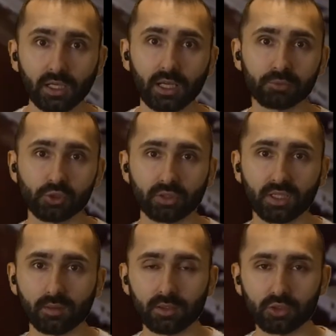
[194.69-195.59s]
a przy
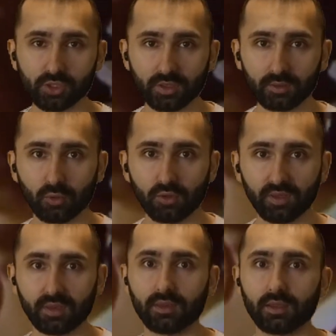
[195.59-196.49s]
okazji jeszcze snuć
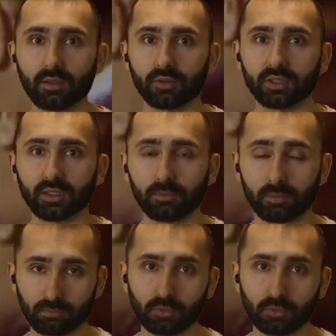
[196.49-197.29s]
wizję o tym